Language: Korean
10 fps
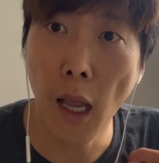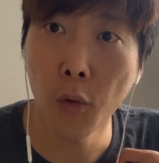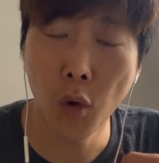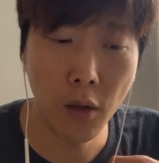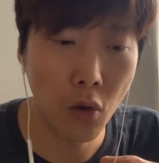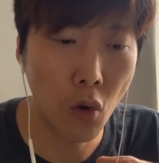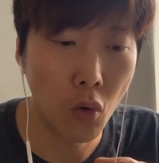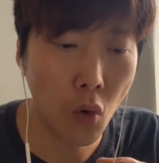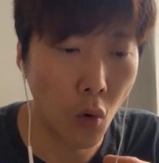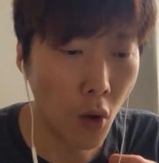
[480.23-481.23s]
대학교 같은
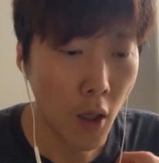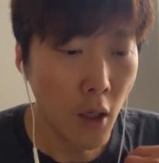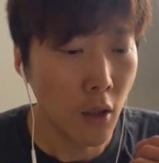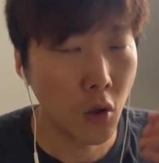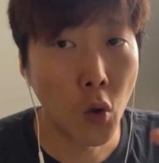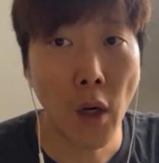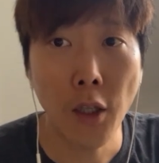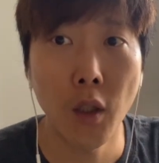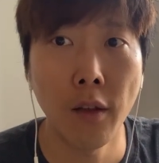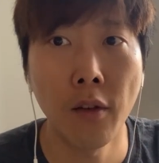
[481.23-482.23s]
경우도
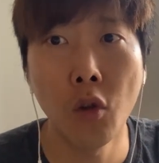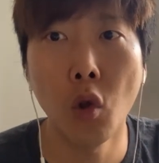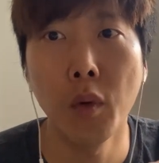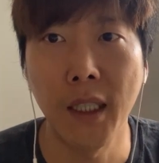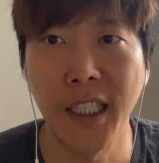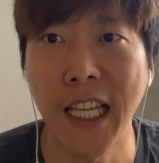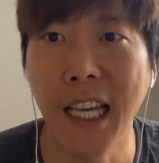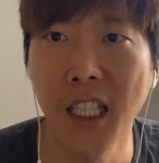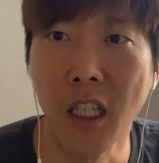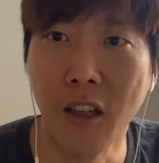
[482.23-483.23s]
고라주의 스쿨 오브
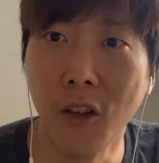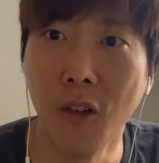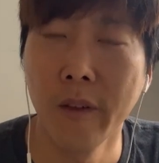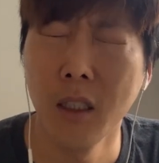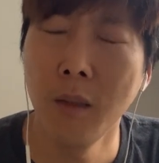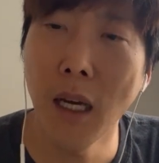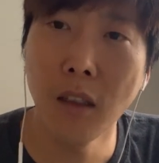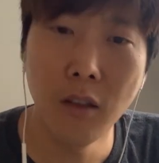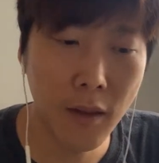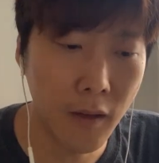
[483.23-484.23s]
디자인이에요 그
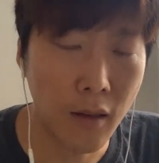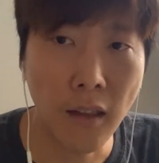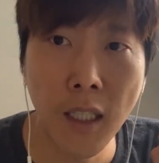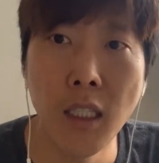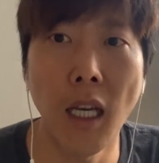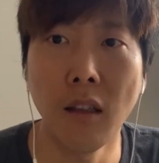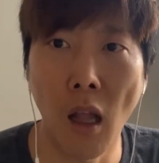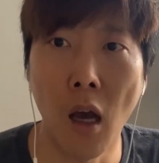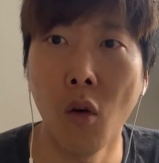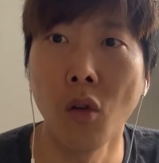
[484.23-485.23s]
말인즉슨 그냥 디자인
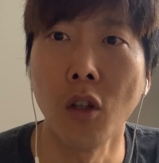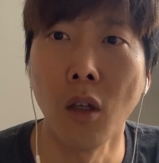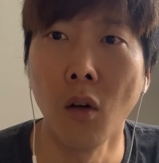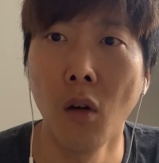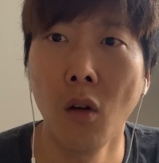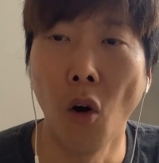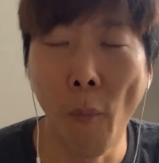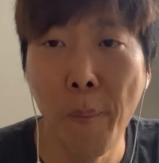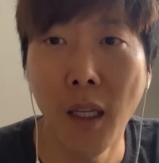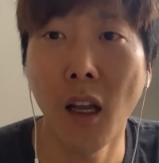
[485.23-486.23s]
대학원이에요
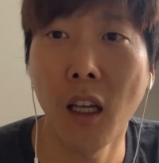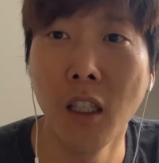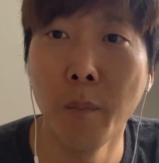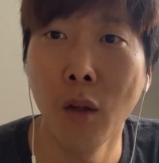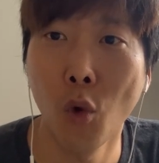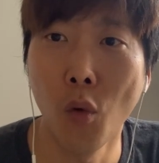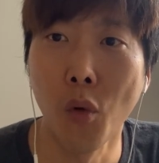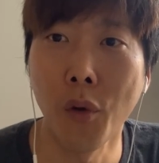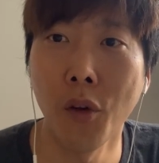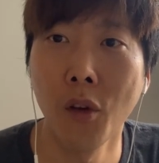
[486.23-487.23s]
엄밀하게 이름만 놓고
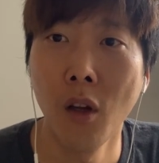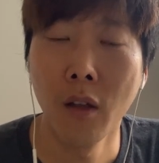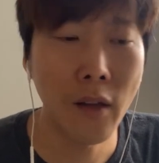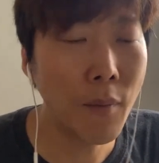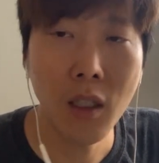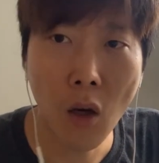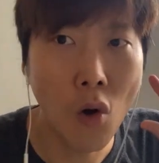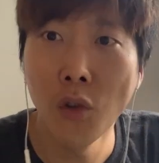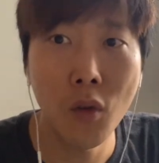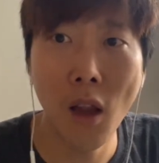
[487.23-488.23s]
보면 근데 사람들이 그냥
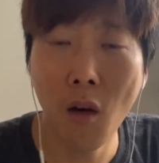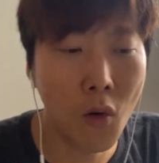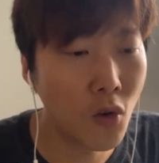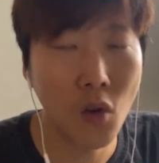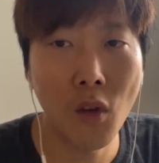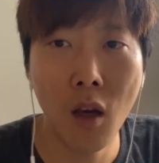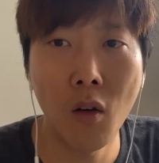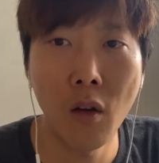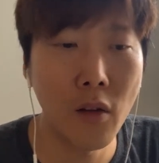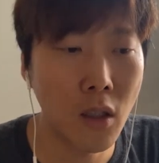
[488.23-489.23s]
건축대학원,
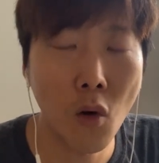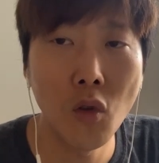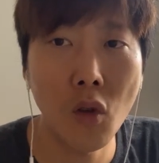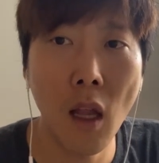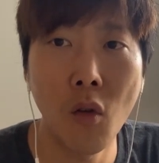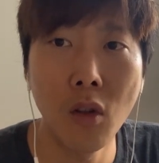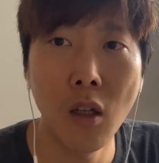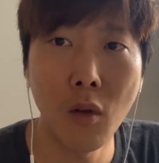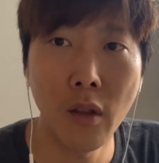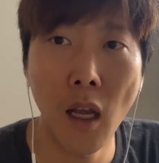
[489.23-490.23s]
건축대학원 그래서 그냥
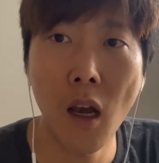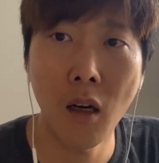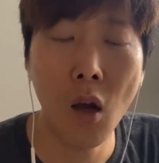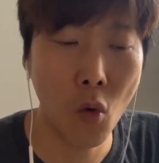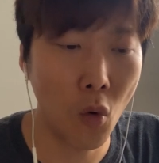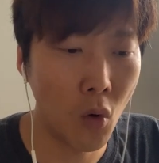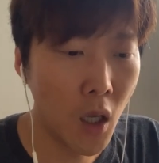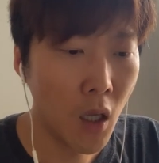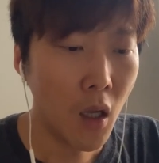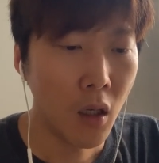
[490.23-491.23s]
건축대학원이라고 생각을 하고
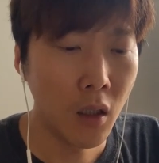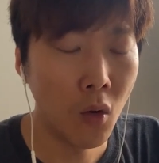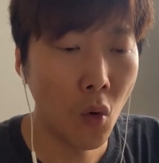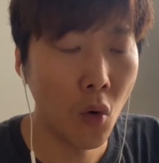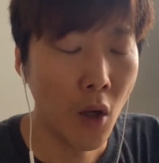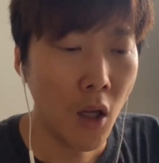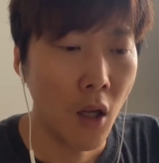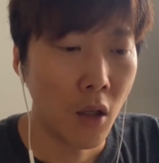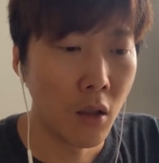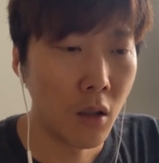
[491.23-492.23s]
그리고
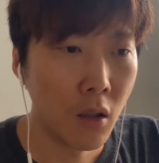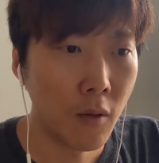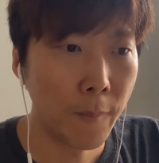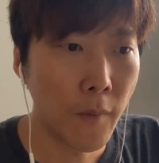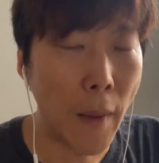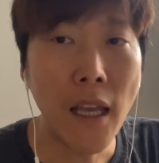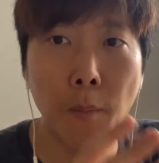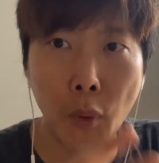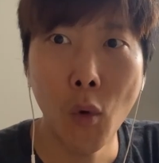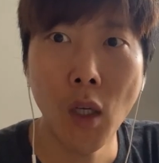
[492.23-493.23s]
그
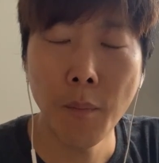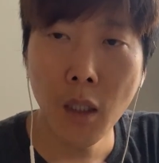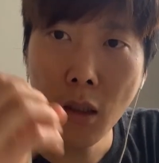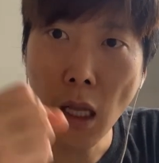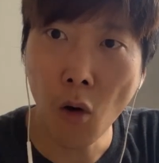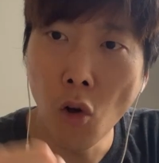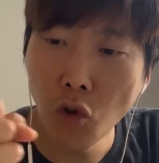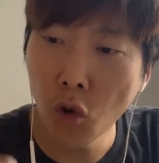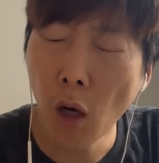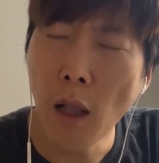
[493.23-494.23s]
메인 프로그램들이 딱
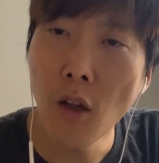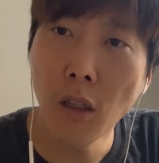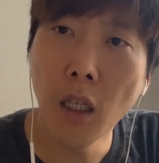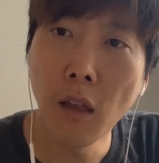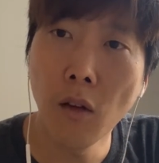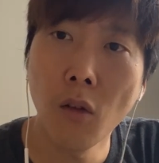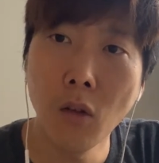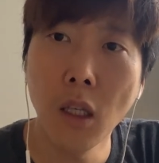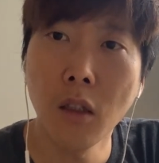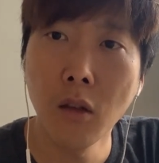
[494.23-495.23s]
건축에 관련된 게 있어서
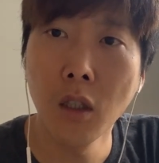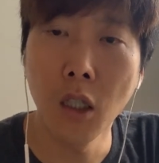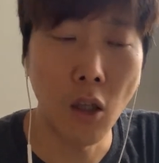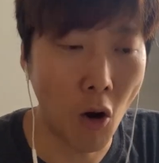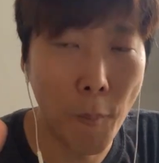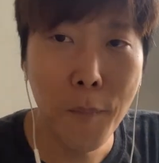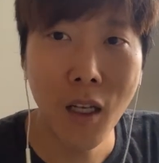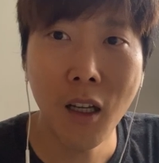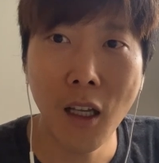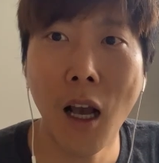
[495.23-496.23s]
그냥 그렇지
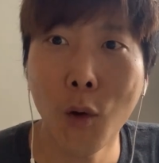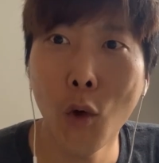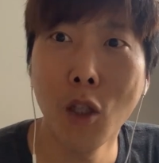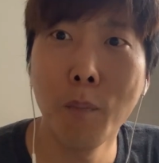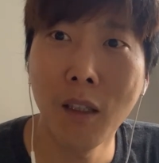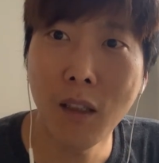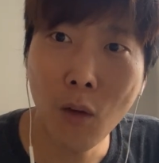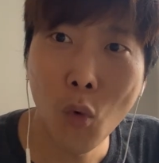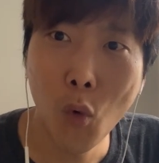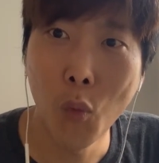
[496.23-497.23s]
엄밀하게 학교 이름만
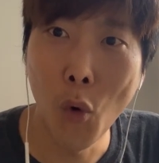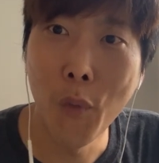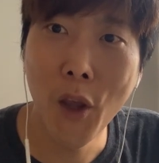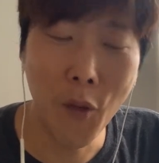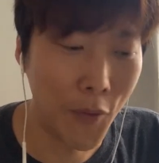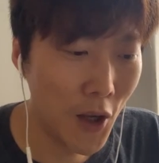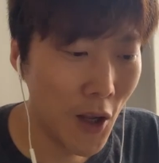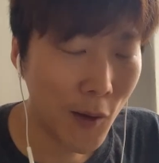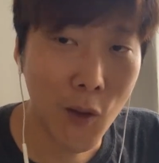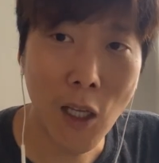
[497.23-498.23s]
딱 놓고 보면
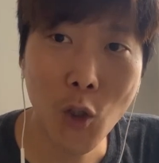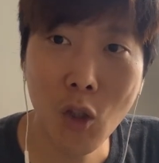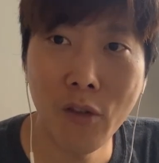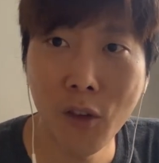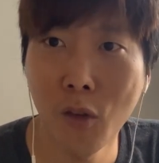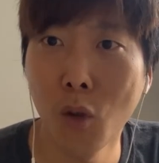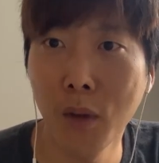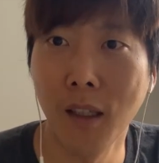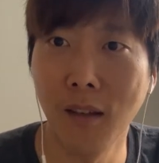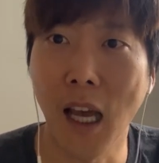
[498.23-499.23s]
그라주얼 스쿨
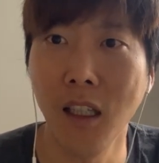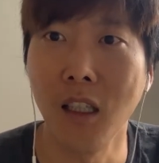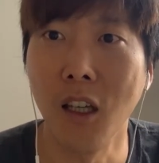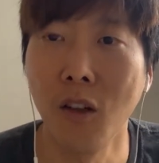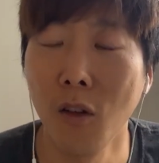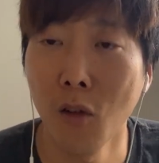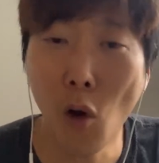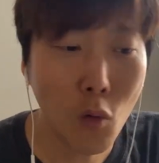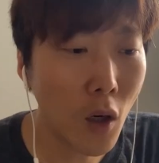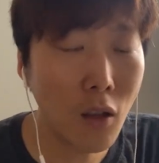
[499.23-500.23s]
오브 디자인이에요.
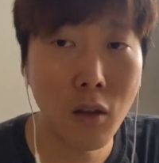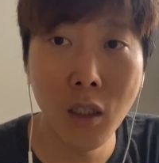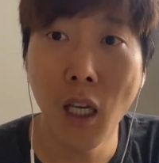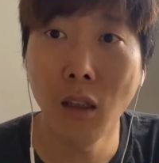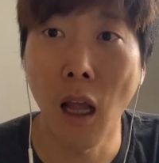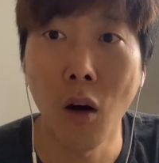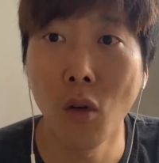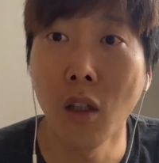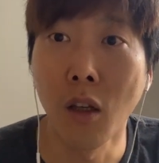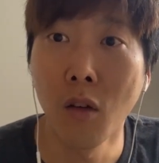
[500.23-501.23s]
결국에는 디자인
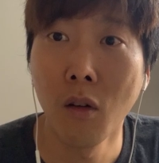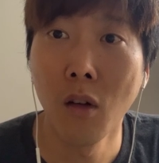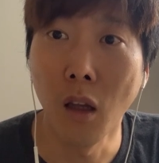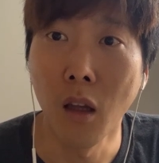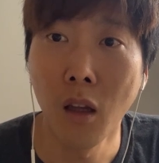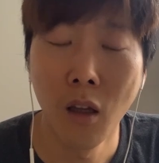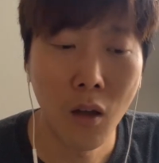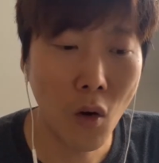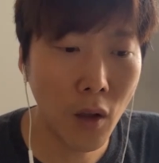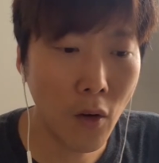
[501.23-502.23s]
대학원이에요. 예.
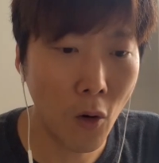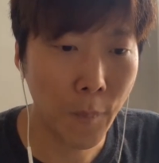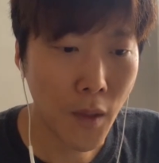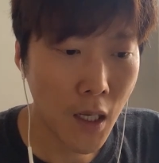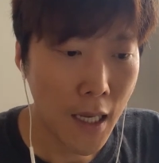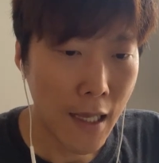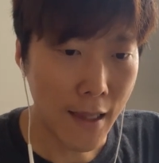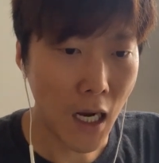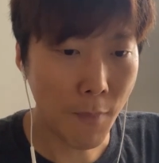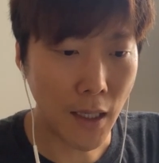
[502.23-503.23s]
거기서
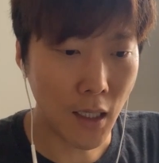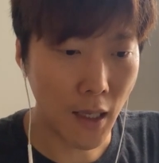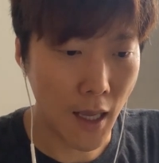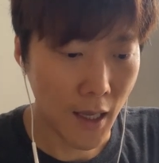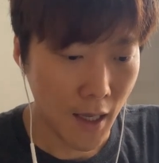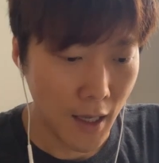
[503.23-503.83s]
내가 만약에